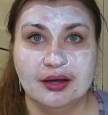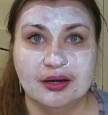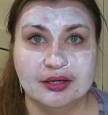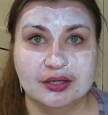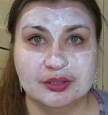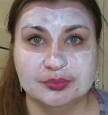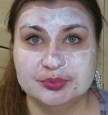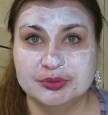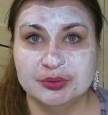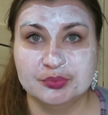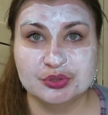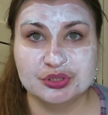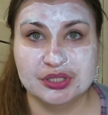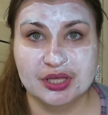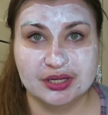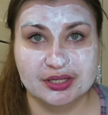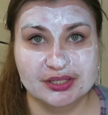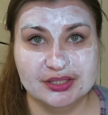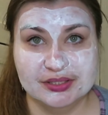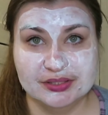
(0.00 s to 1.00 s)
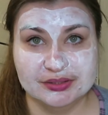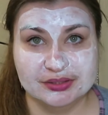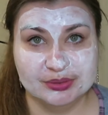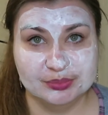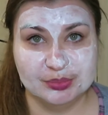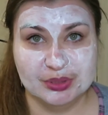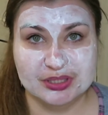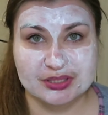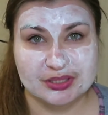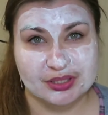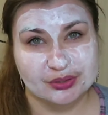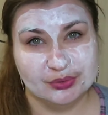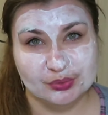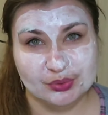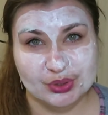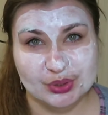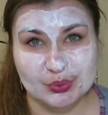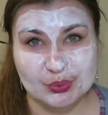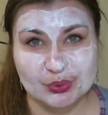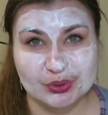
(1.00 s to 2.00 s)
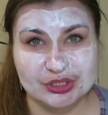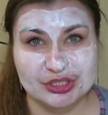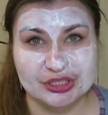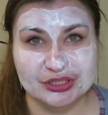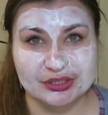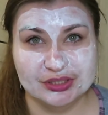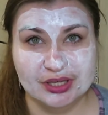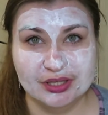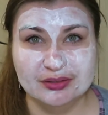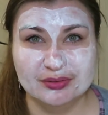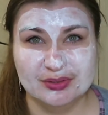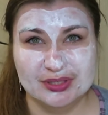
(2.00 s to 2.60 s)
А, потому что я глиняной маски, ну, не очень, да.